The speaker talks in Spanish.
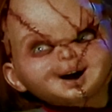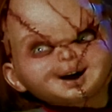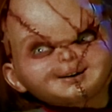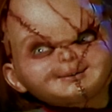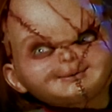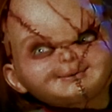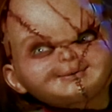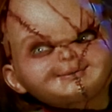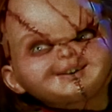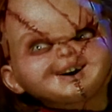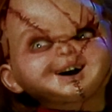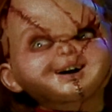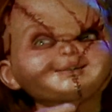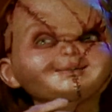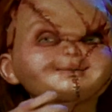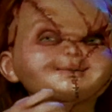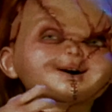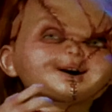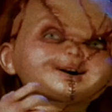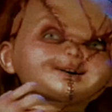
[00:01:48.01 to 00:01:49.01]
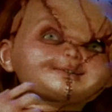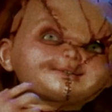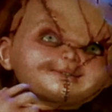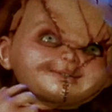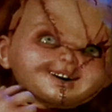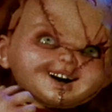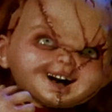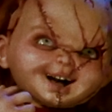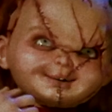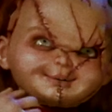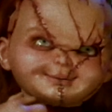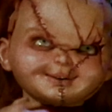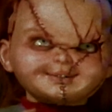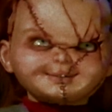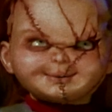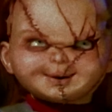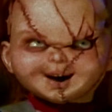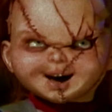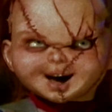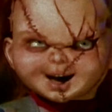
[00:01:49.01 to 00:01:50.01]
te tengo otra
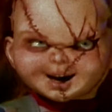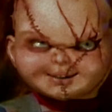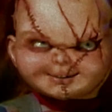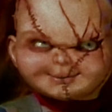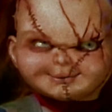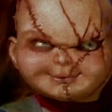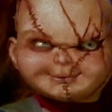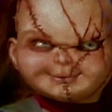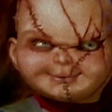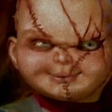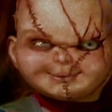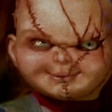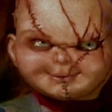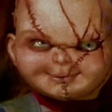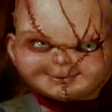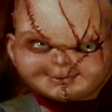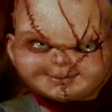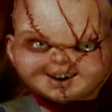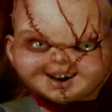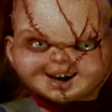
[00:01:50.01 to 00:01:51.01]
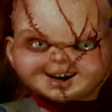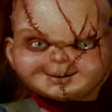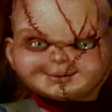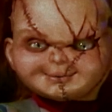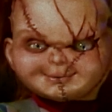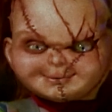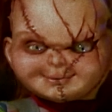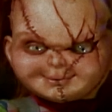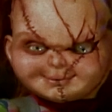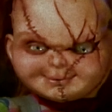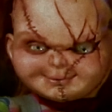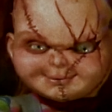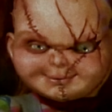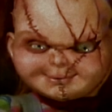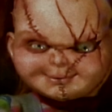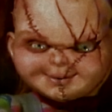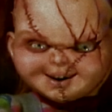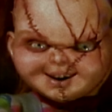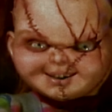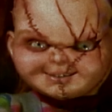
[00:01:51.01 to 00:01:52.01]
propuesta. Mira,
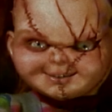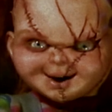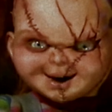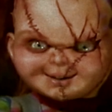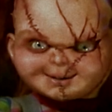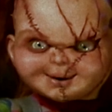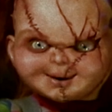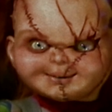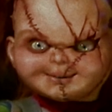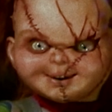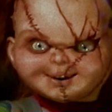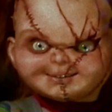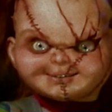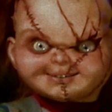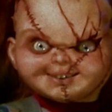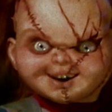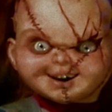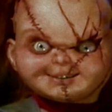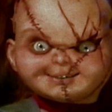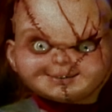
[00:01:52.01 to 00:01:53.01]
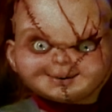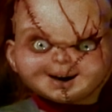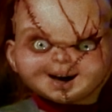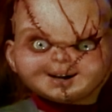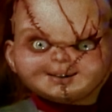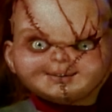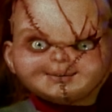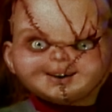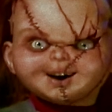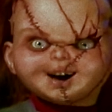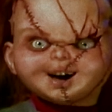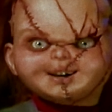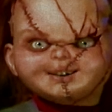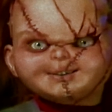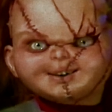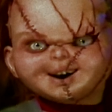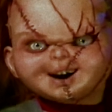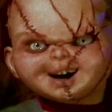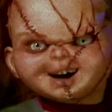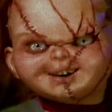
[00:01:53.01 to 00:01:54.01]
hace mucho tiempo yo tenía
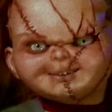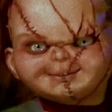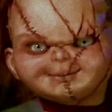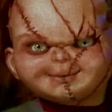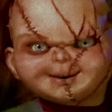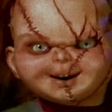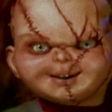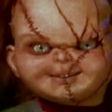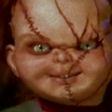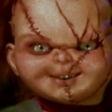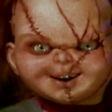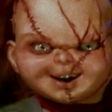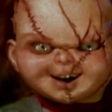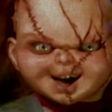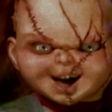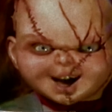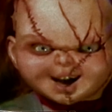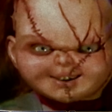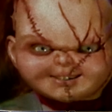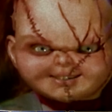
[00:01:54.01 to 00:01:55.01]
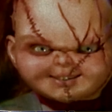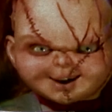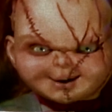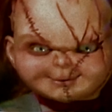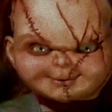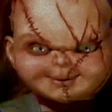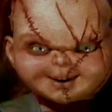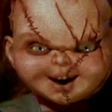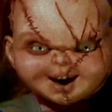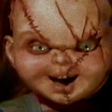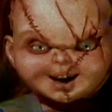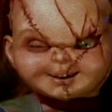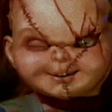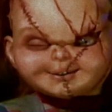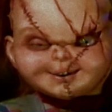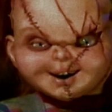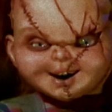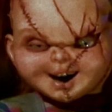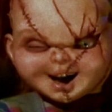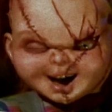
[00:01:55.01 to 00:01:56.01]
un amigo que se llamaba el
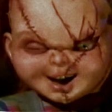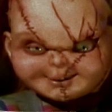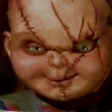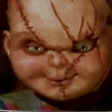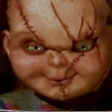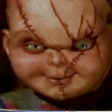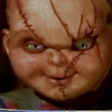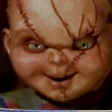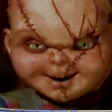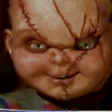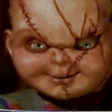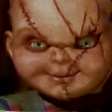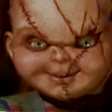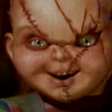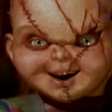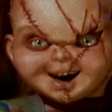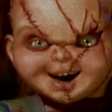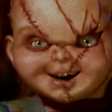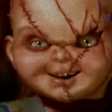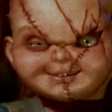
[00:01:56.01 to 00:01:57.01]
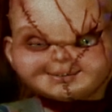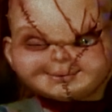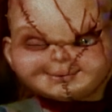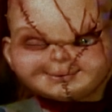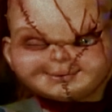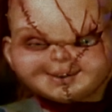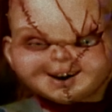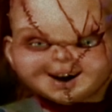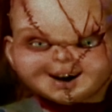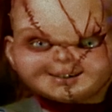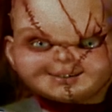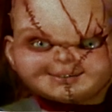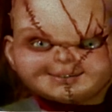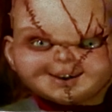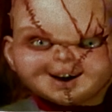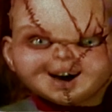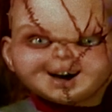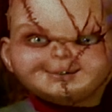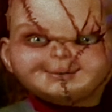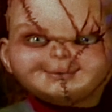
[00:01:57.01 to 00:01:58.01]
cubano, pero después lo
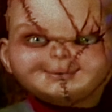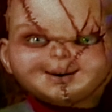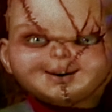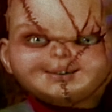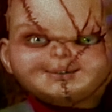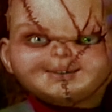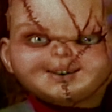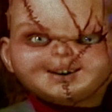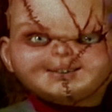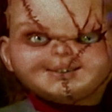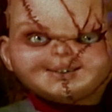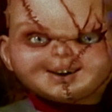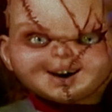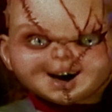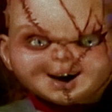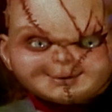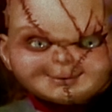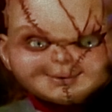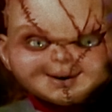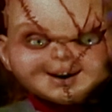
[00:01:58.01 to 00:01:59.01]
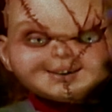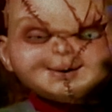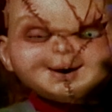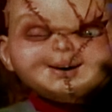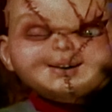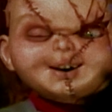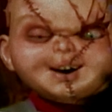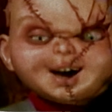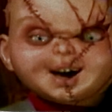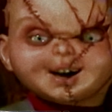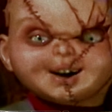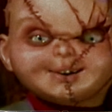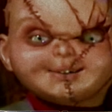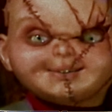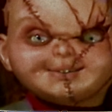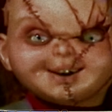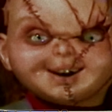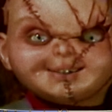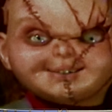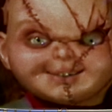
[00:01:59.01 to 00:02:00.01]
asesiné y años más tarde cuando
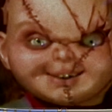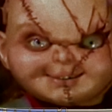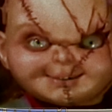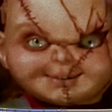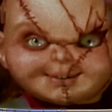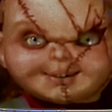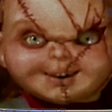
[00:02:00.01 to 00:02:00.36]
buscaba a